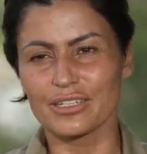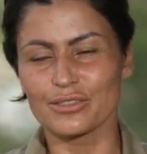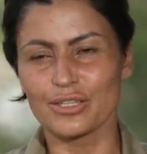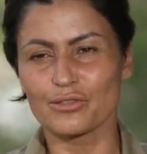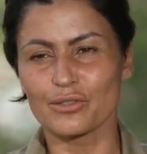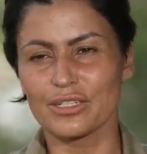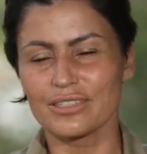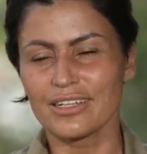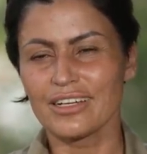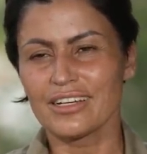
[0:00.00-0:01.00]
Also
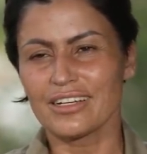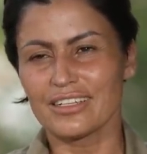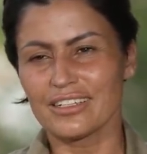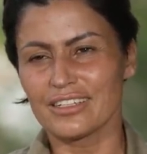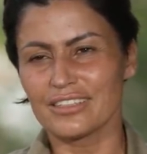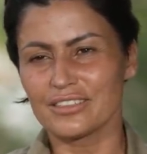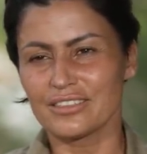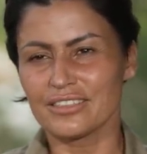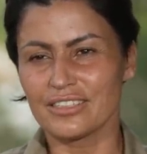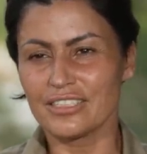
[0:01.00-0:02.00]
natürlich äh,
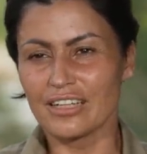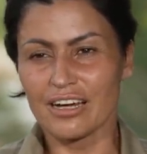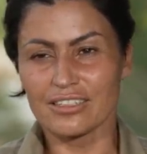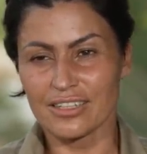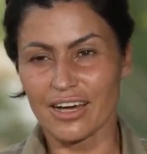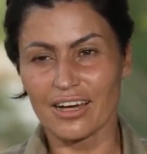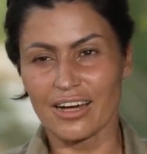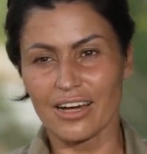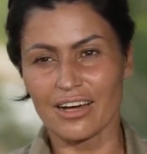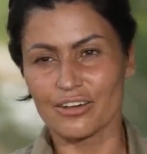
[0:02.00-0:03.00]
Tina,
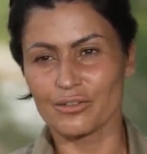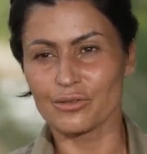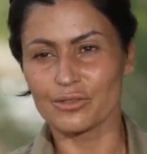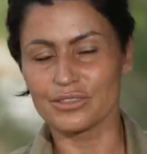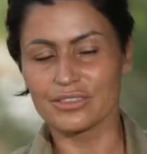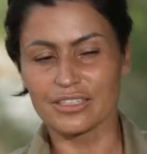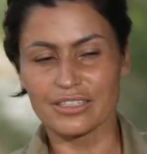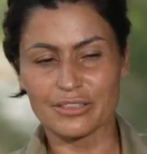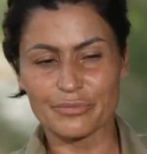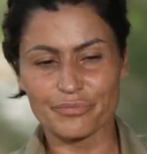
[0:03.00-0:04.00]
Tara und
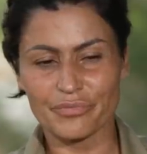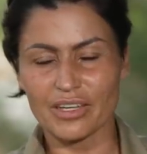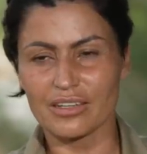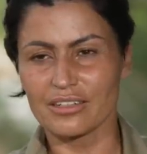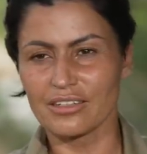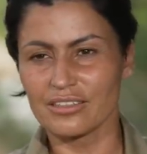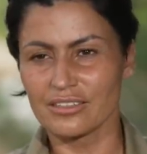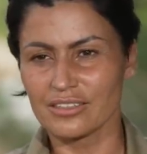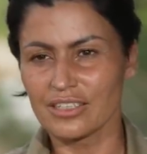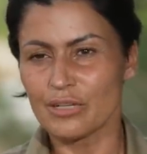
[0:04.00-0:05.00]
ähm, äh,
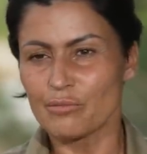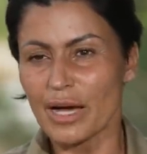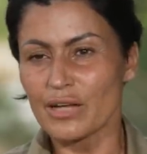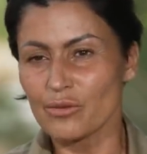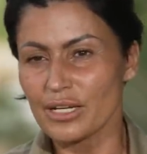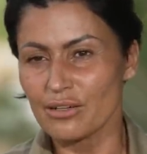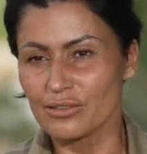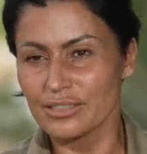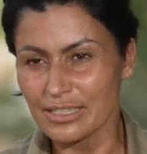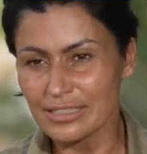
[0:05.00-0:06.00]
Manuel
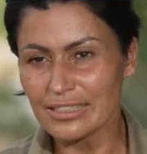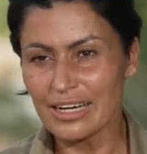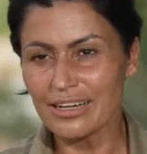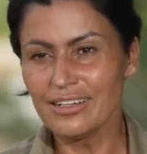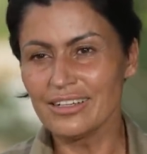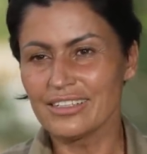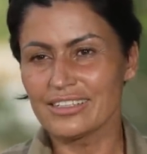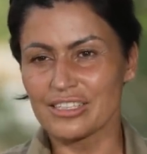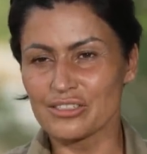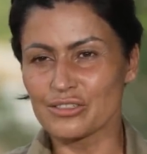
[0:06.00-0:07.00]
und Linda.
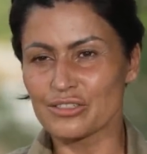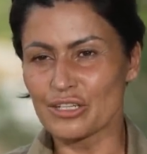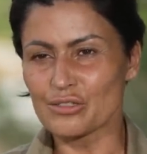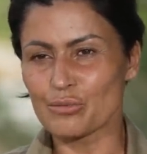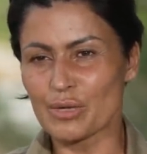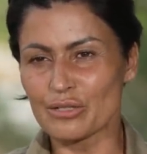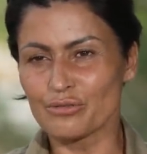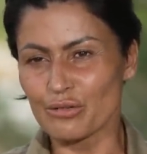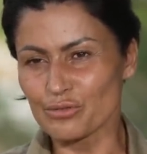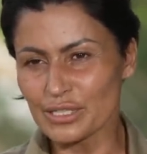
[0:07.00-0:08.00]
Das sind ja so meine
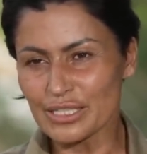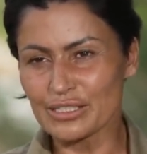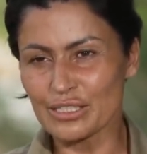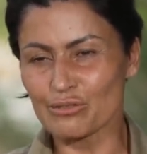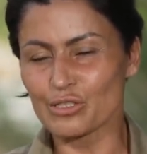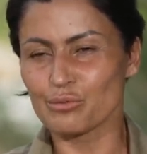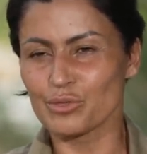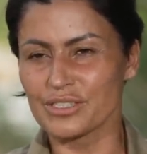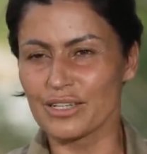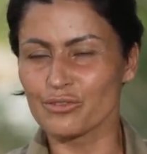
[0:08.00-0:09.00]
Favoriten. Da würde ich
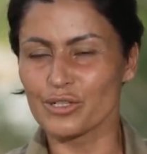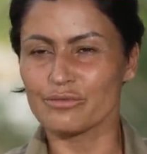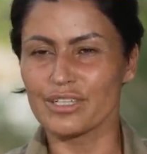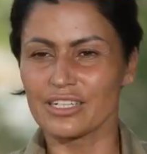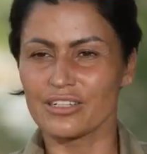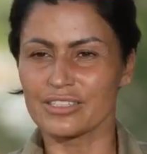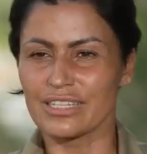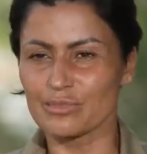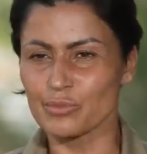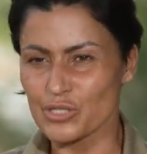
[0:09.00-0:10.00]
mich sehr freuen, wenn der
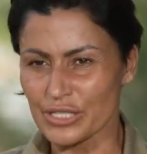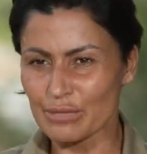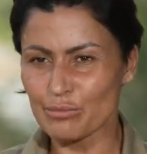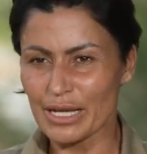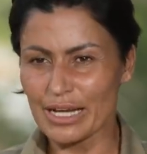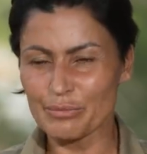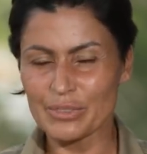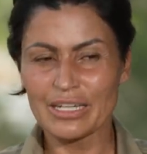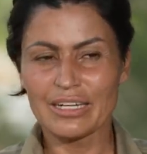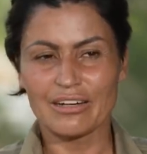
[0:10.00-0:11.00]
Kontakt bestehen bleibt.
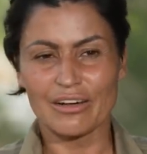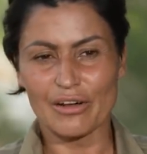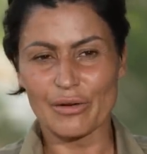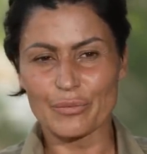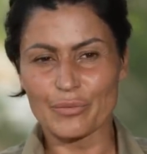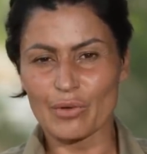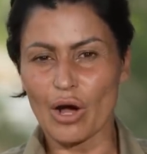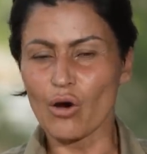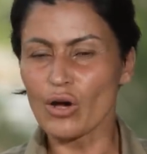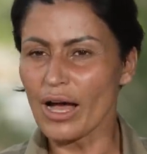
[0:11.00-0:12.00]
Ähm,
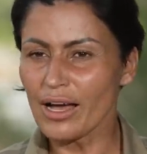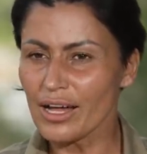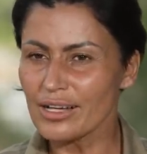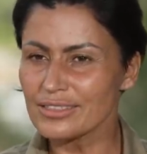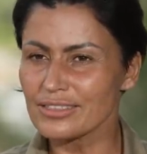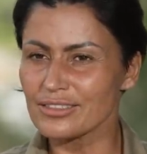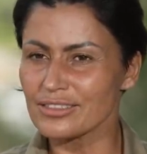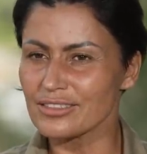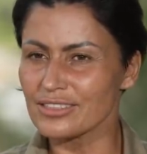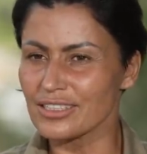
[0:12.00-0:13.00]
auch Harald
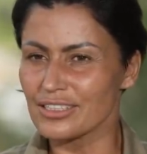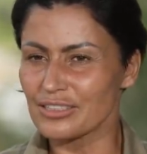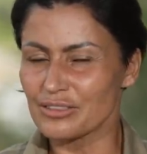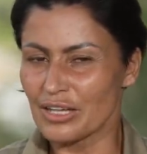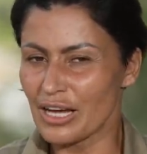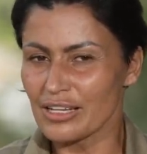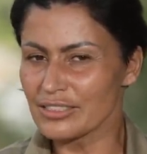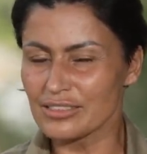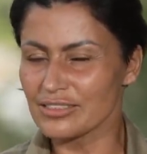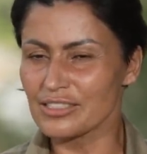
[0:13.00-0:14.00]
und äh,
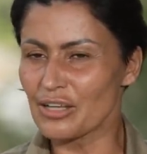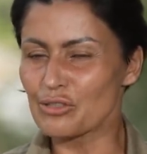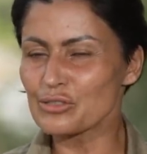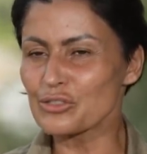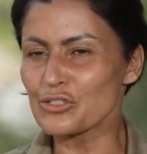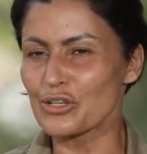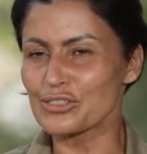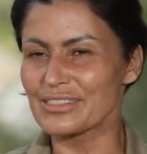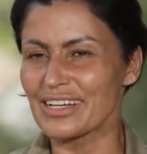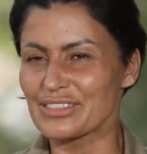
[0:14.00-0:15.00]
Harald ist nicht
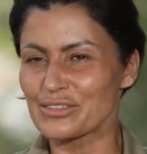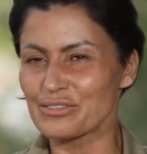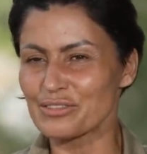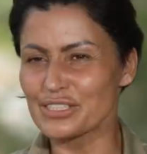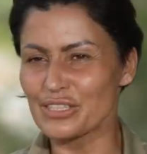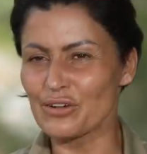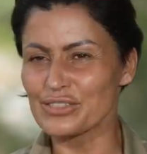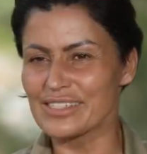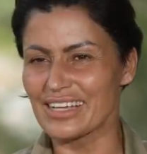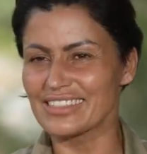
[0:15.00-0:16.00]
ausgeschlossen. Also finde ich auch
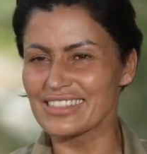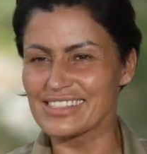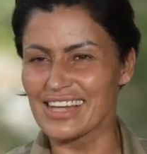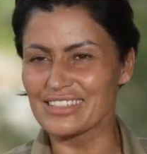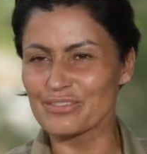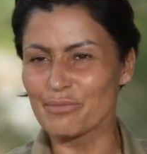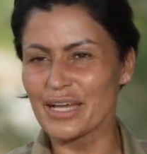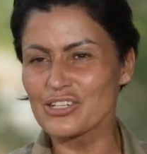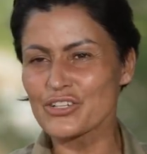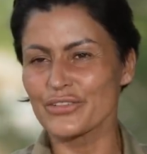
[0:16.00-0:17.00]
einen sehr interessanten
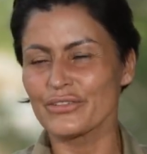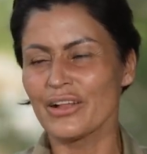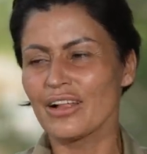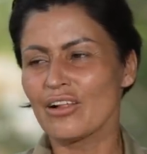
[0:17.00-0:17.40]
Menschen.